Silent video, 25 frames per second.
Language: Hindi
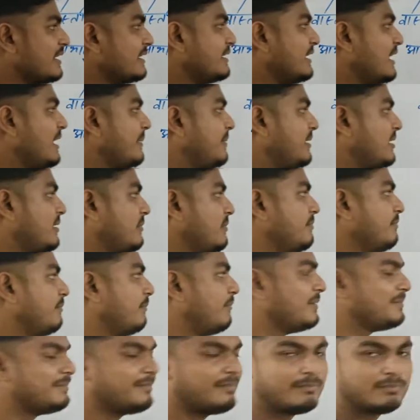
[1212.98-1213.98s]
यहां
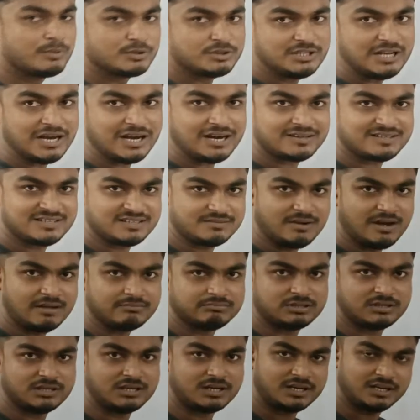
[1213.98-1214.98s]
पर मुद्दा अगर
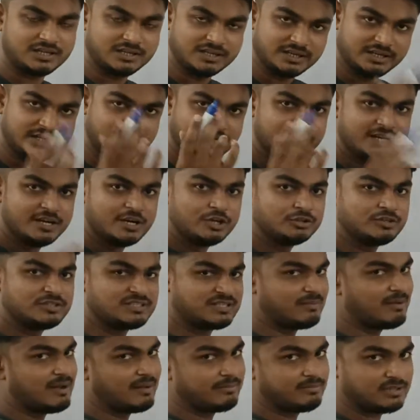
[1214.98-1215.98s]
समाप्त कर रहे हैं तो
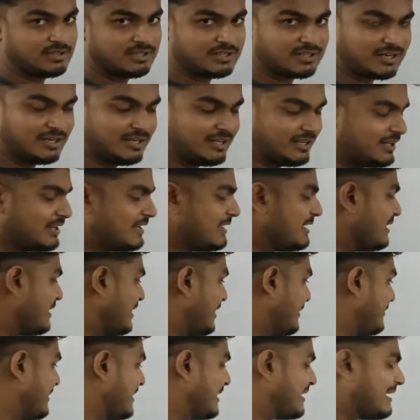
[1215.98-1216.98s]
समाप्त कर लें
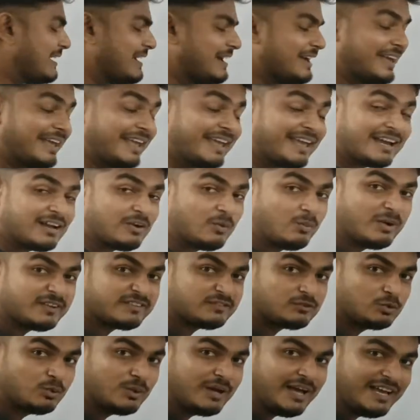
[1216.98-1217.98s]
हमने कहा एक
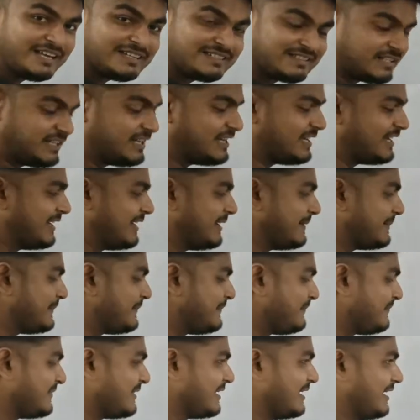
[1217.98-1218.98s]
वस्तु ऐसी है
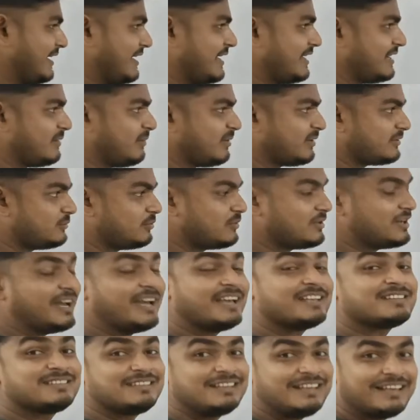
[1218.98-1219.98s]
एक वस्तु
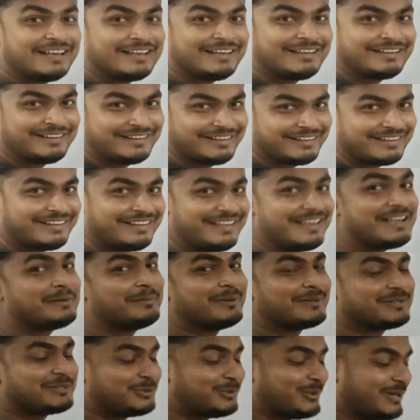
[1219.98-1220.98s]
कैसी है एक
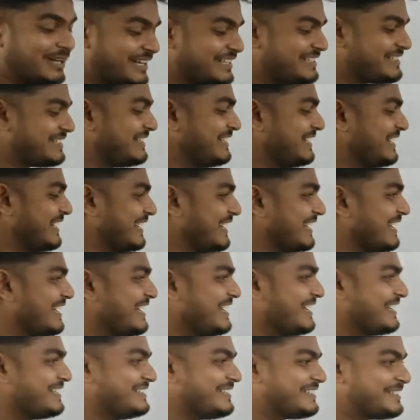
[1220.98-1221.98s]
वस्तु ऐसी है
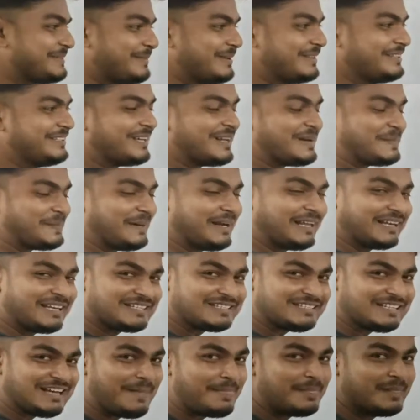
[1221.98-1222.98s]
जिसमें दर्पण
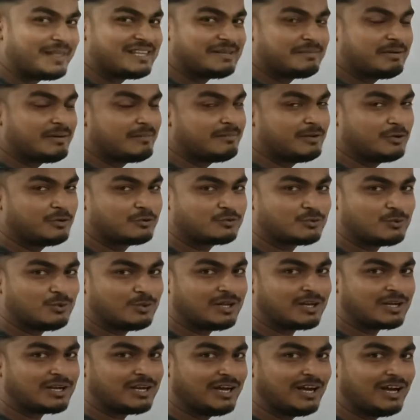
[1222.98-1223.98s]
के सामने जब हमने उसको
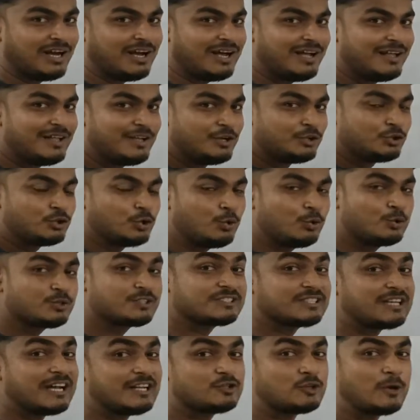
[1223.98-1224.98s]
रखा तो
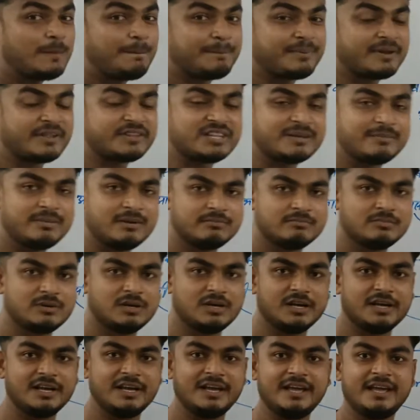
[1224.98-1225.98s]
उसका जो प्रतिबिंब
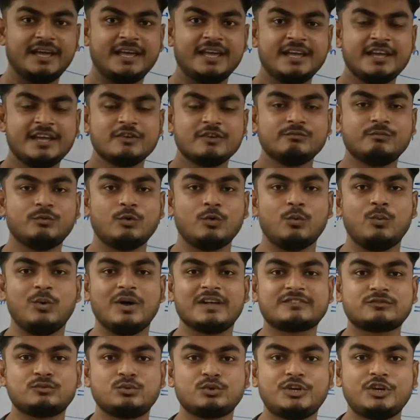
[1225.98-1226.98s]
है वो
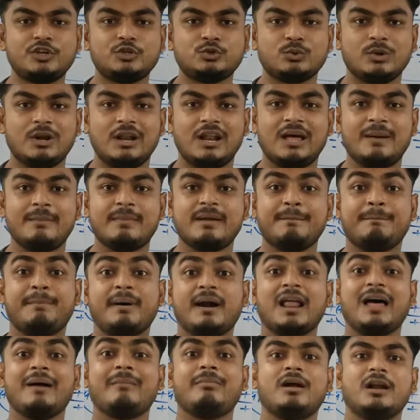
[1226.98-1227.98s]
वस्तु की तुलना में
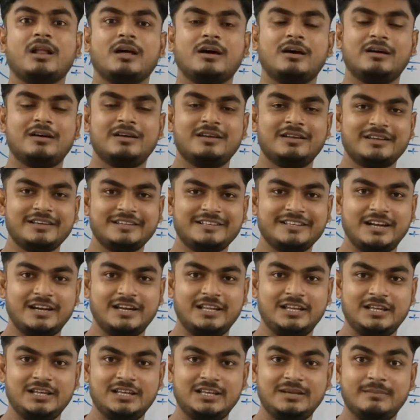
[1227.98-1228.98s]
बड़ा बना
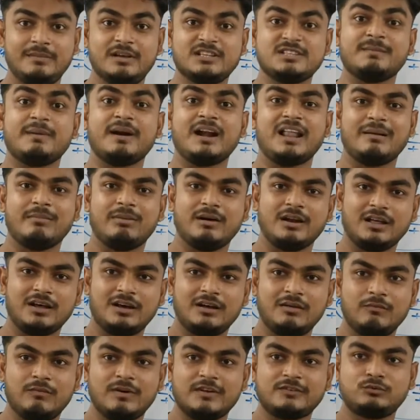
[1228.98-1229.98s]
यानी इमेज बड़ा बना
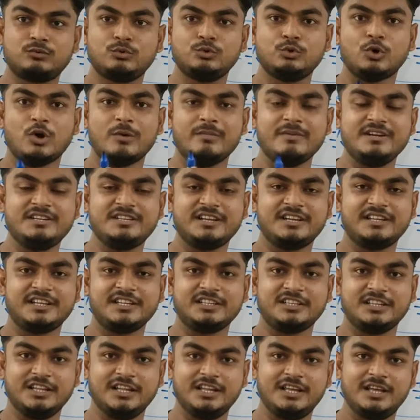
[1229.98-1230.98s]
वस्तु दो मीटर
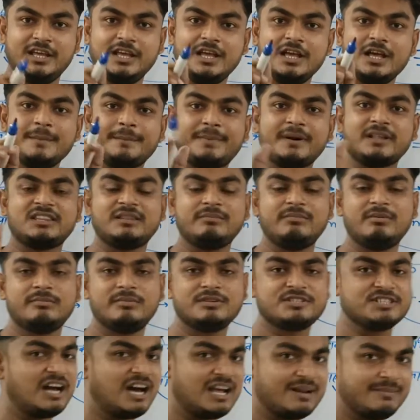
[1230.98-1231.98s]
की थी
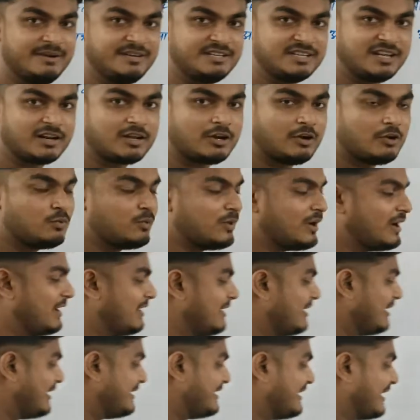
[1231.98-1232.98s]
प्रतिबिंब चार मीटर का हुआ
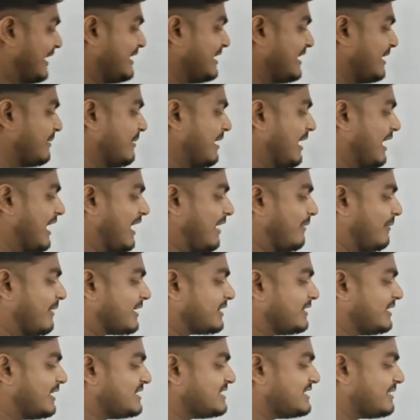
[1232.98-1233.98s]
यानी हम
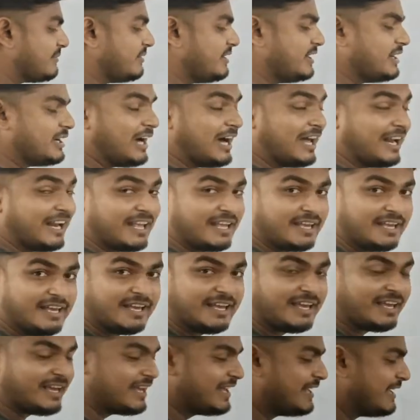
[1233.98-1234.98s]
आवर्धन जब
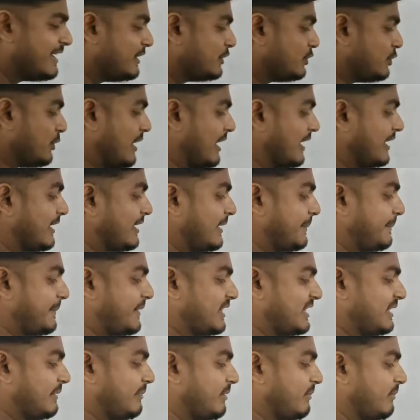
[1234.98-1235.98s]
निकालेंगे तो अगर
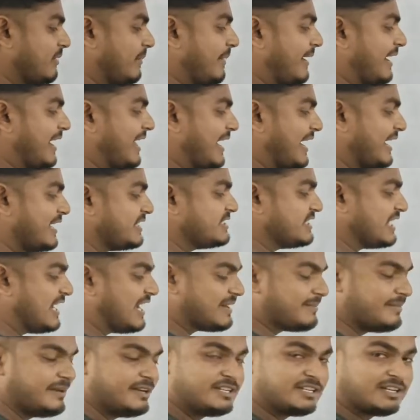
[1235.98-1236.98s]
प्रतिबिंब बड़ा है
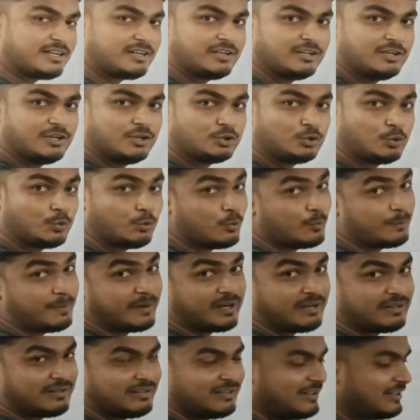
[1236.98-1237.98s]
चार मीटर तो
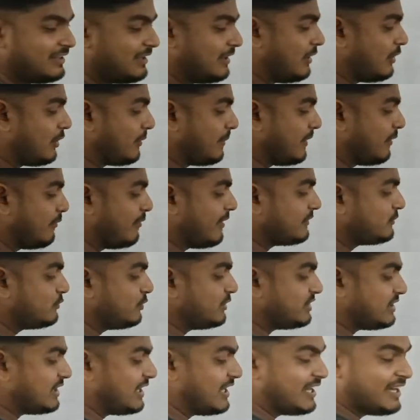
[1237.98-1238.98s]
ऊपर और
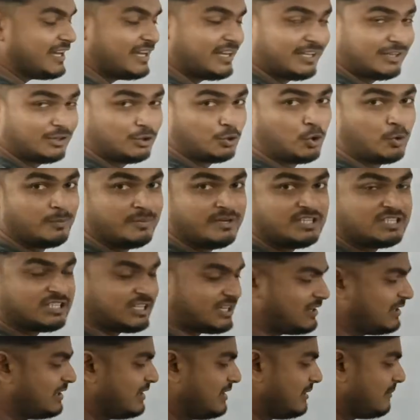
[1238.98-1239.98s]
वस्तु कितना है दो
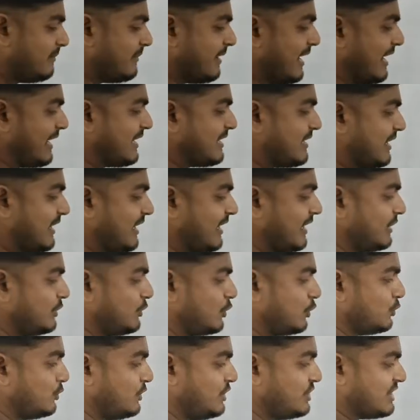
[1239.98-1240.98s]
मीटर भाग करेंगे
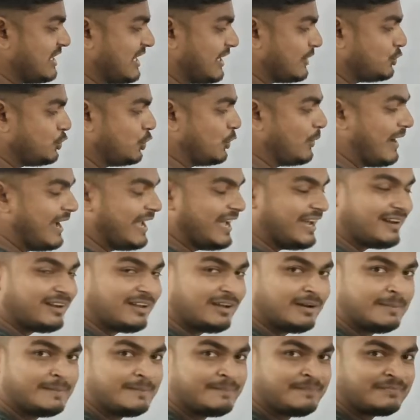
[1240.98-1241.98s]
दो दूनी चार दो आया
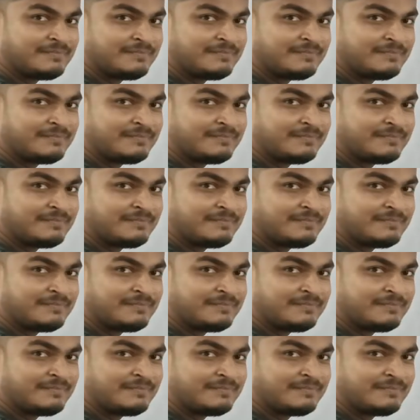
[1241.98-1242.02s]
ना